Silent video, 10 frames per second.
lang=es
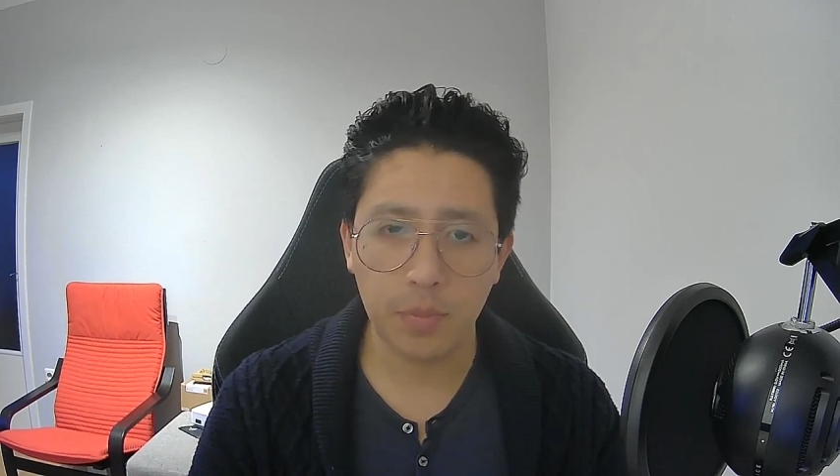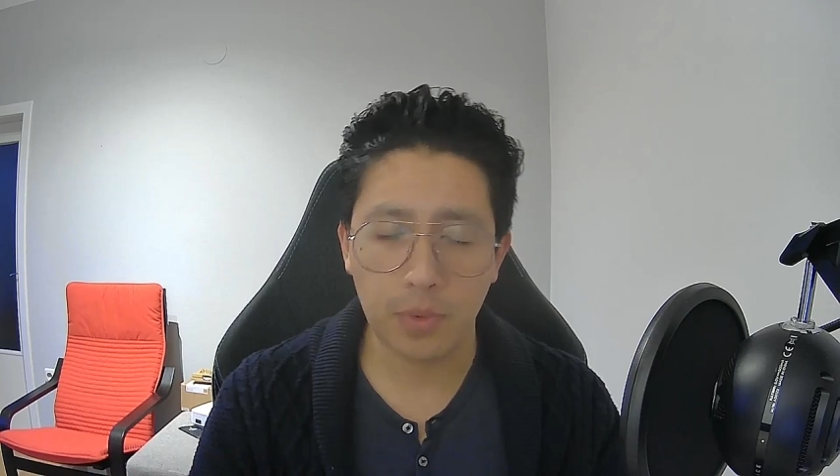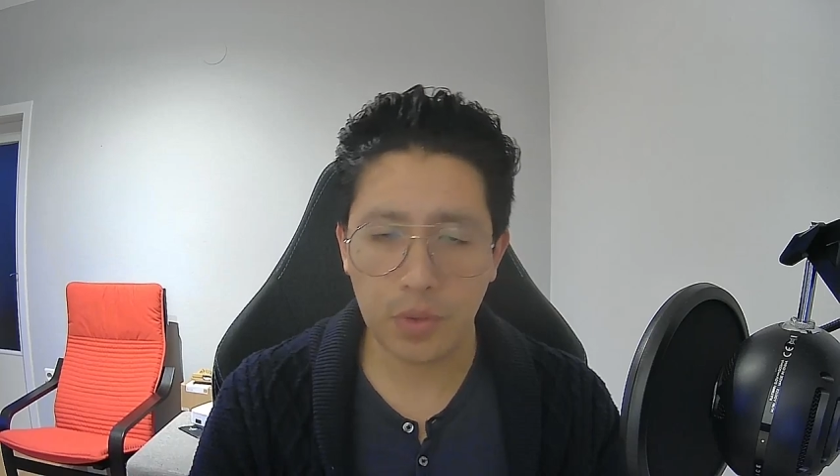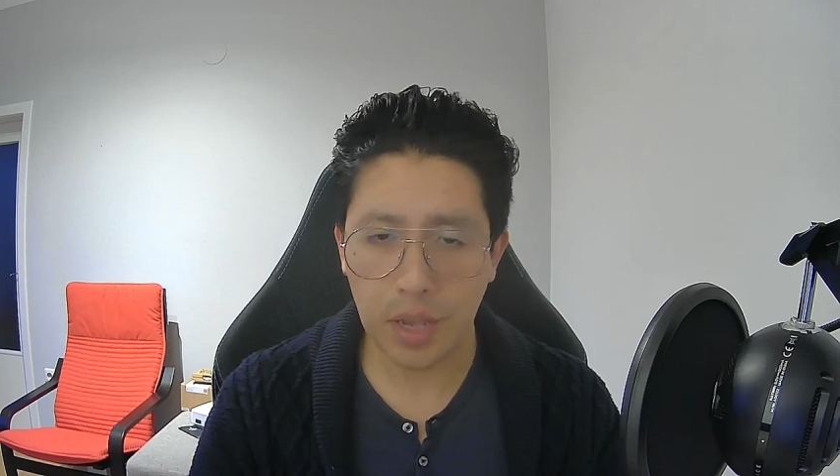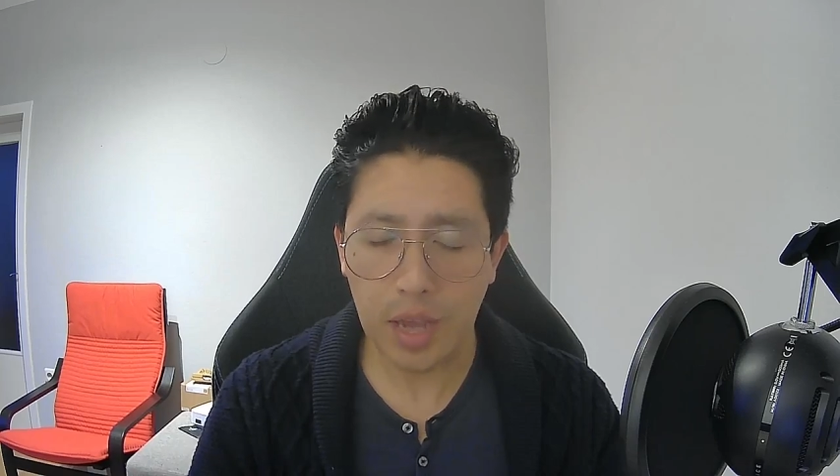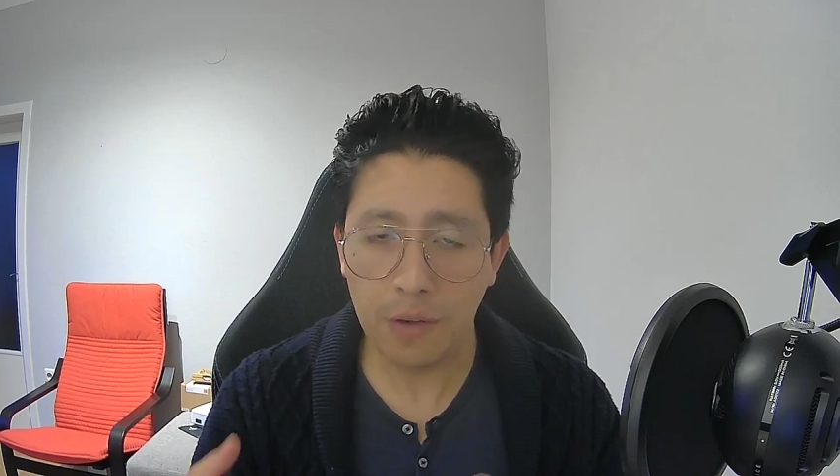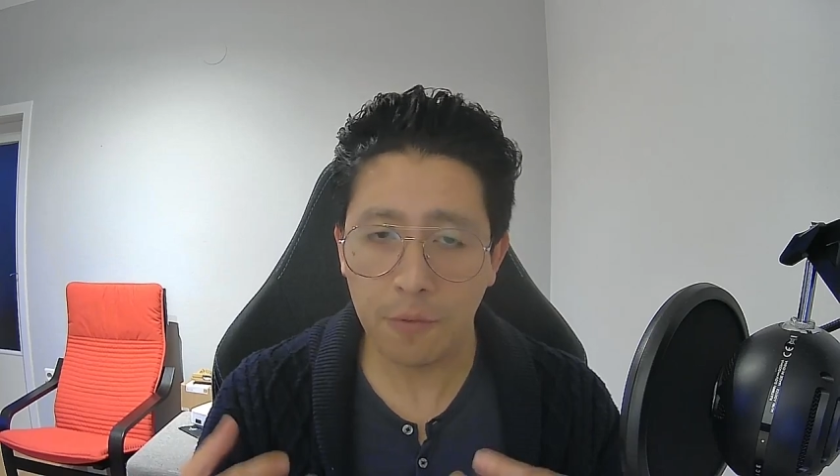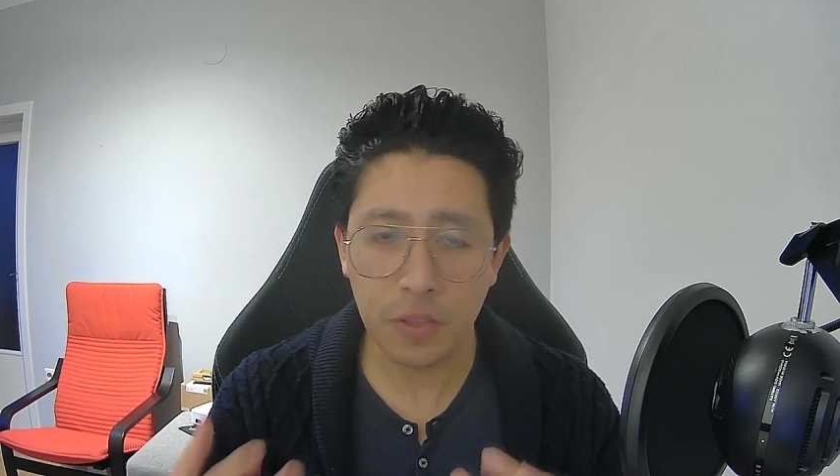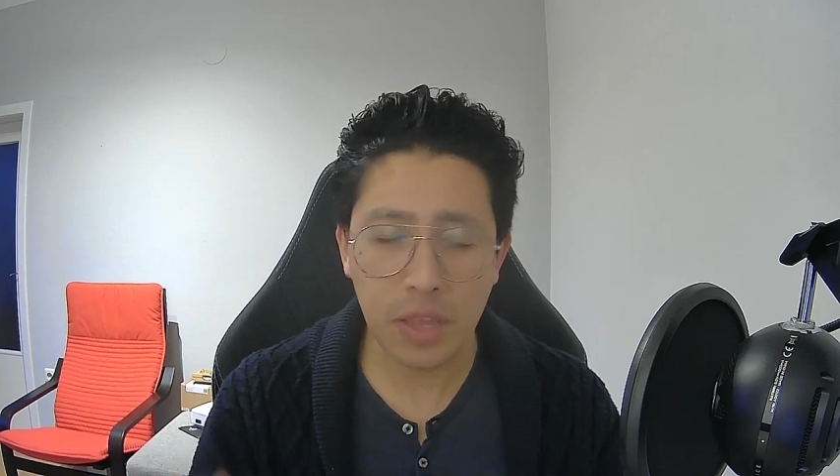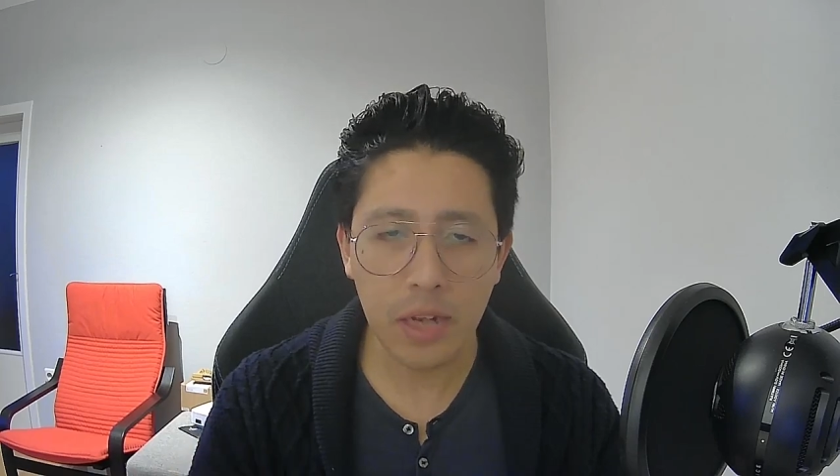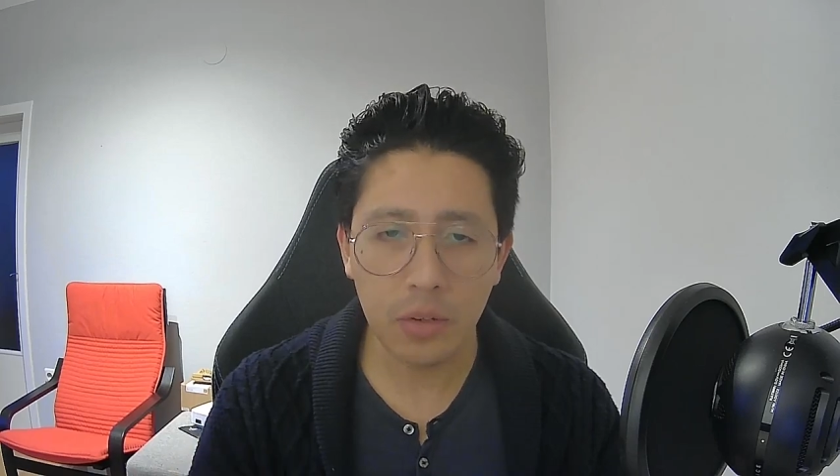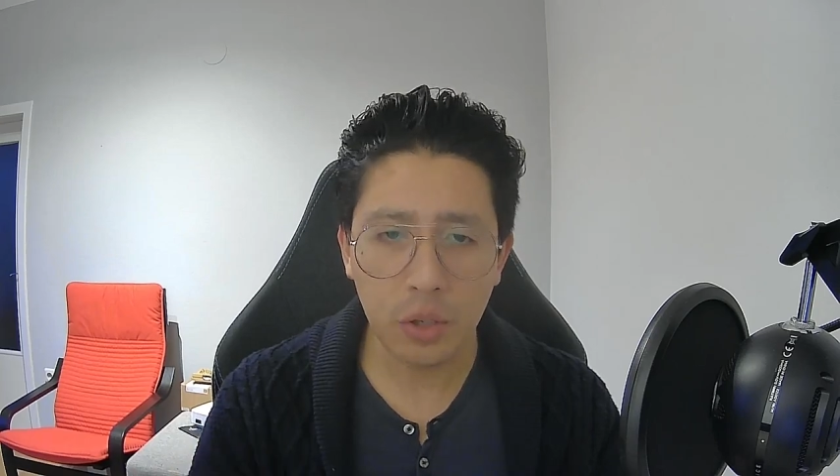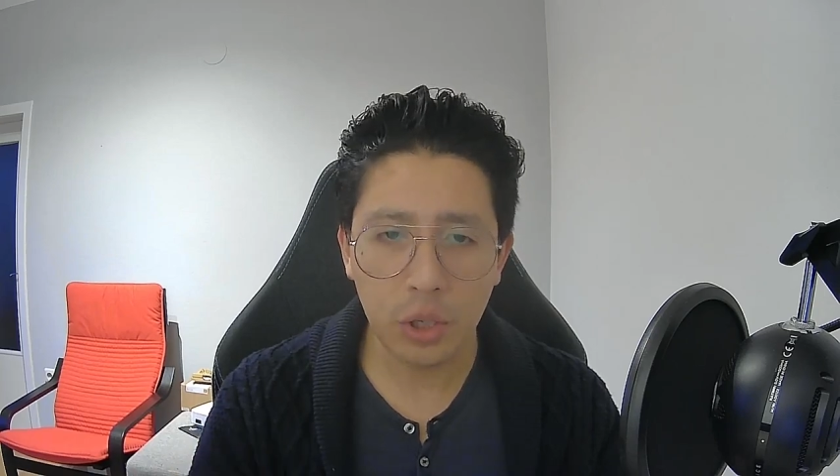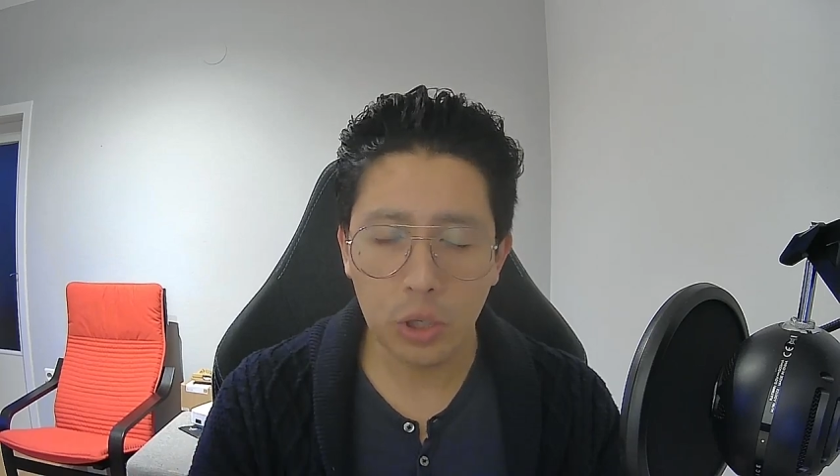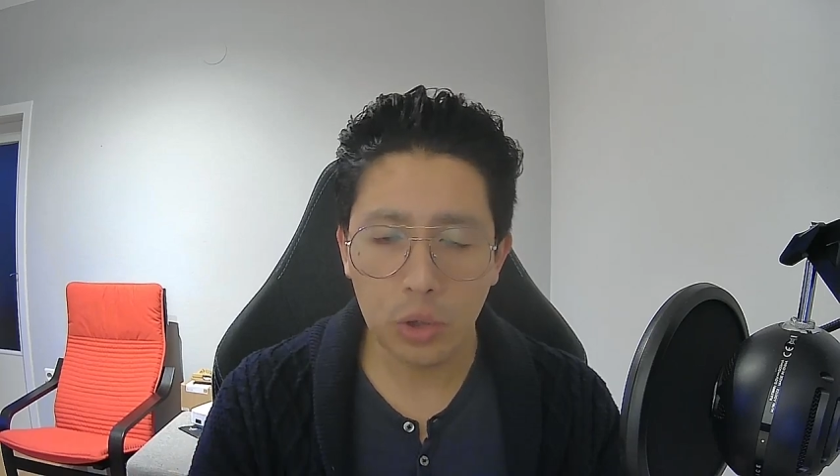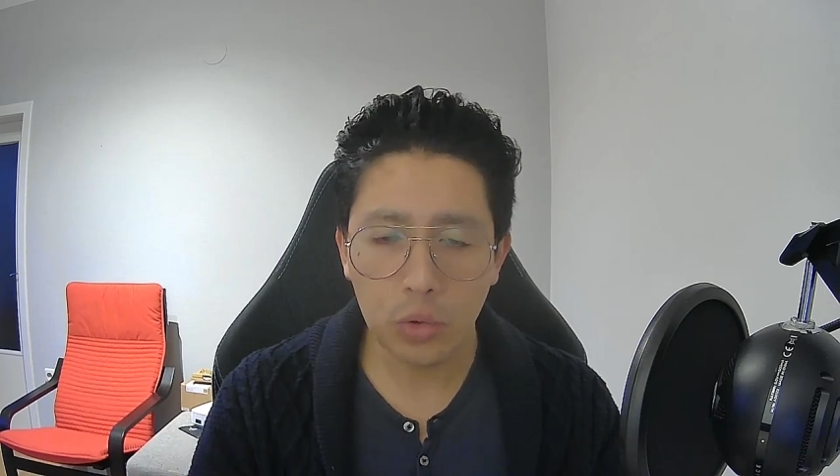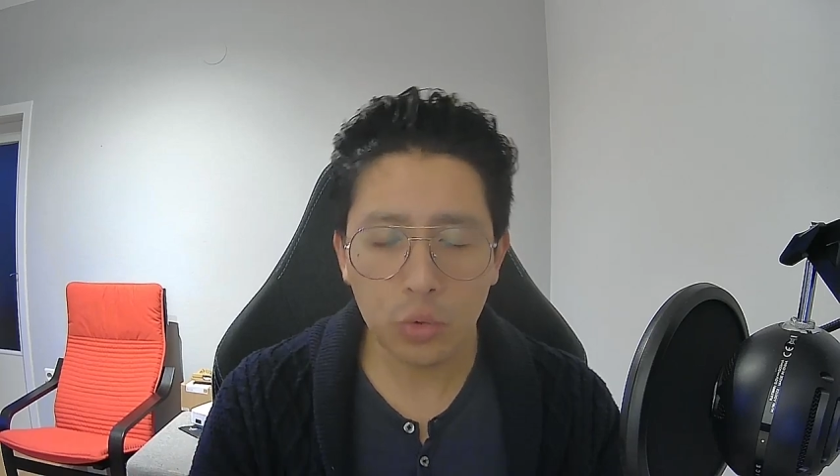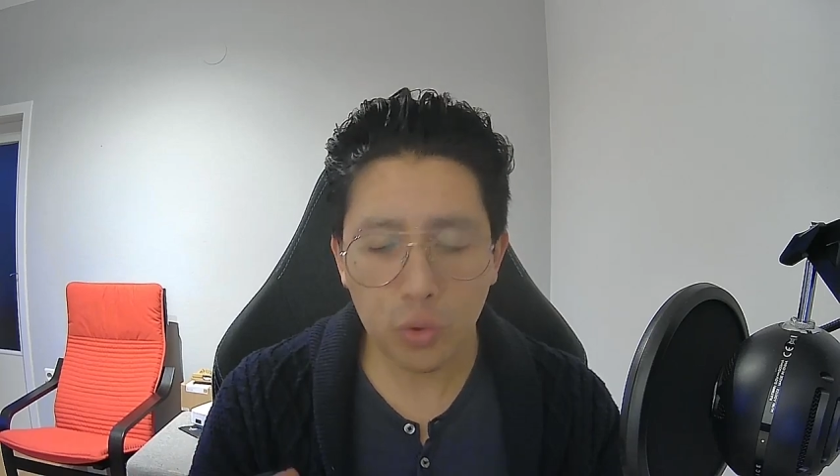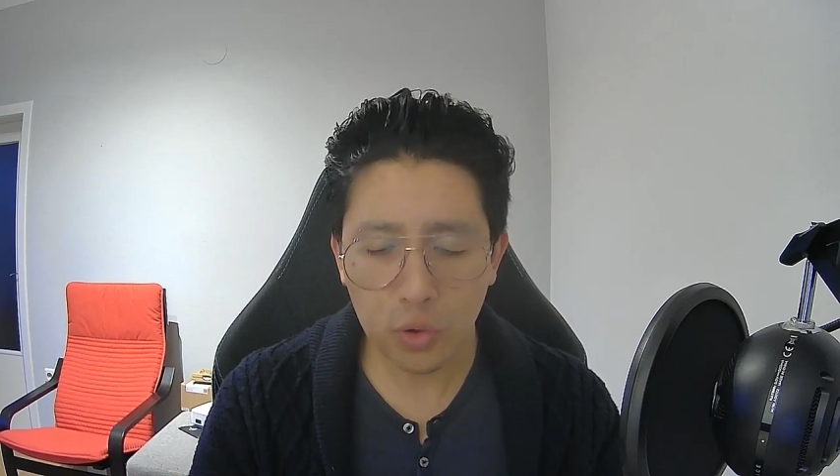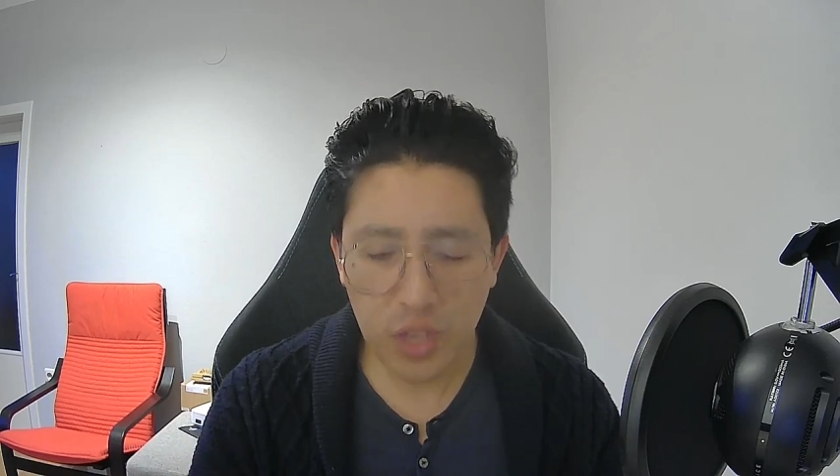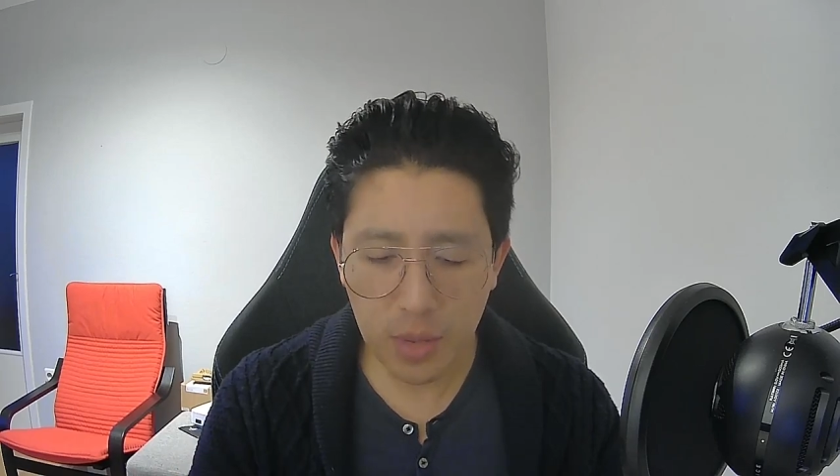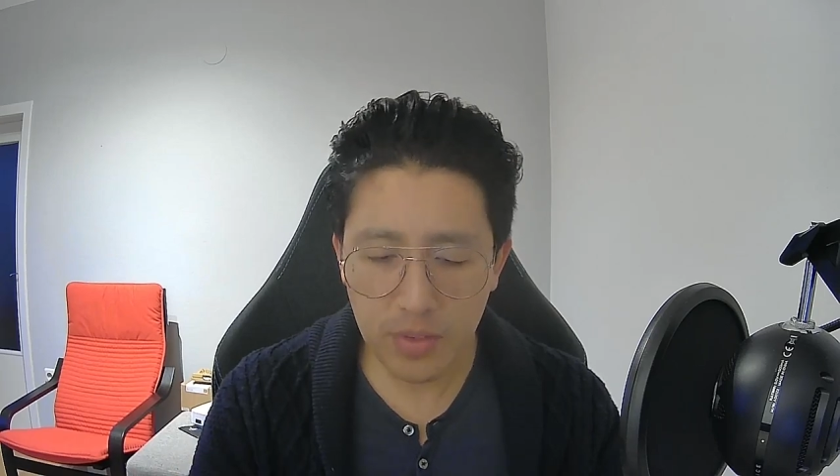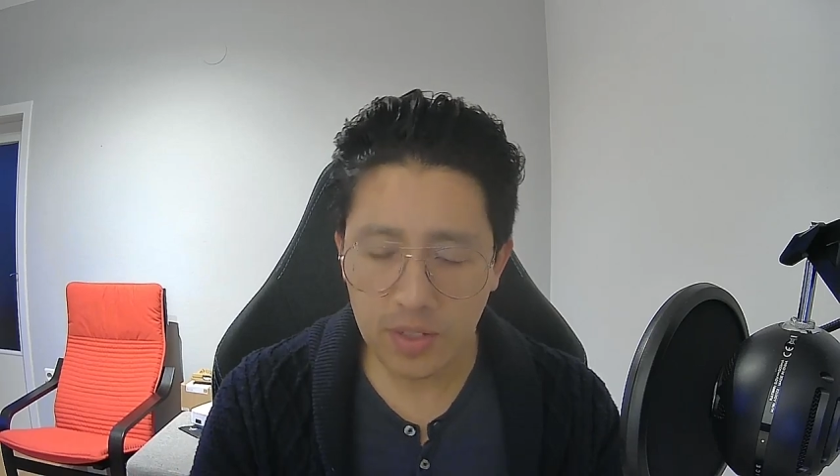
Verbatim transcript: O sea, al final tú no sabes